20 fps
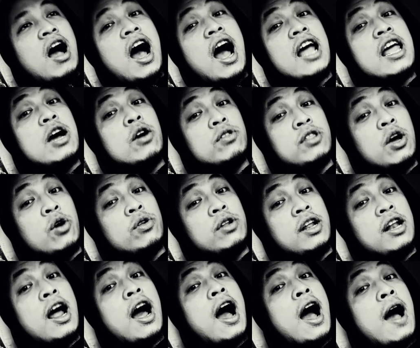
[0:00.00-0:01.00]
ayaw daw
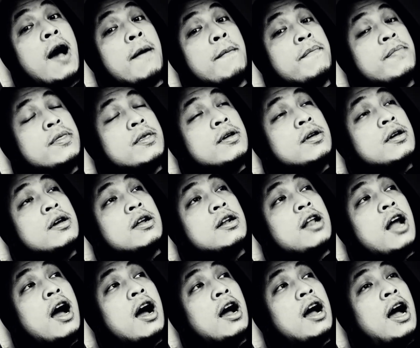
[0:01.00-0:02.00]
nila ah,
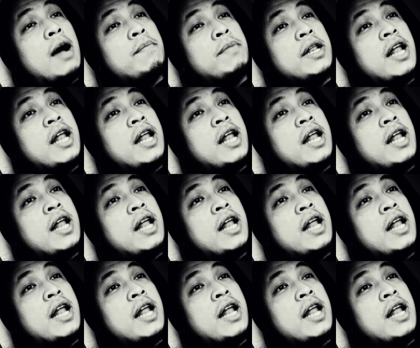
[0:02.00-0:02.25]
nang uh,